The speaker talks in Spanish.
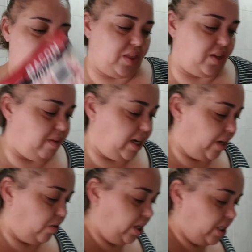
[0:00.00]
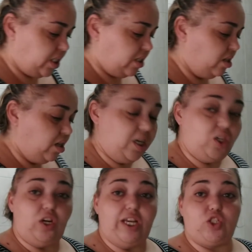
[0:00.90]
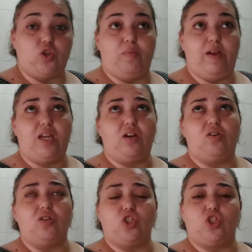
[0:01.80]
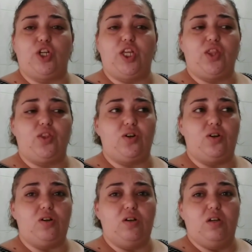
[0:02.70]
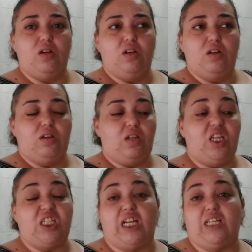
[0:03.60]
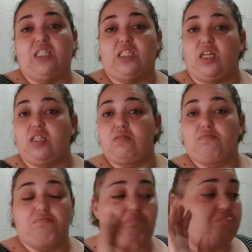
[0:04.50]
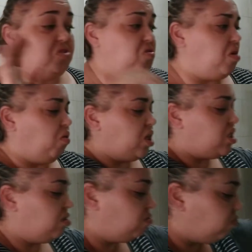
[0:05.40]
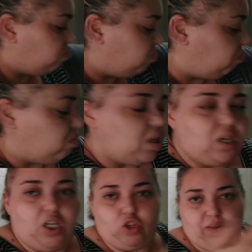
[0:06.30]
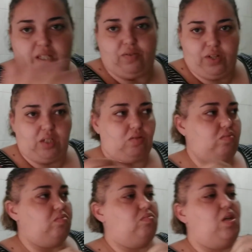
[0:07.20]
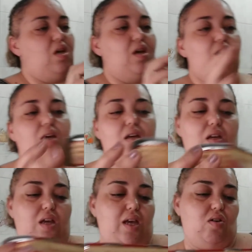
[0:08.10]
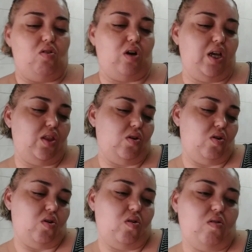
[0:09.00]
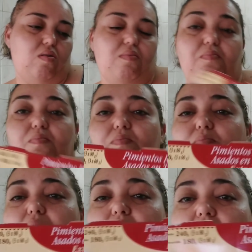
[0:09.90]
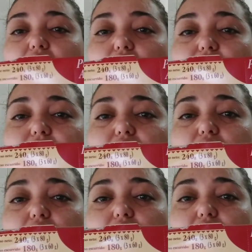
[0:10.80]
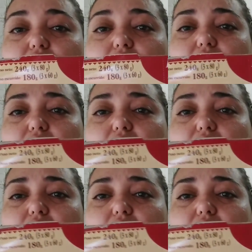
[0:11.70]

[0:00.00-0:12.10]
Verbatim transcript: pues voy a hacer macarrones. Y yo le he hecho bacon, chorizo y salchichas. Yo lo hago así. Y tomate frito. He cogido pimientos de estos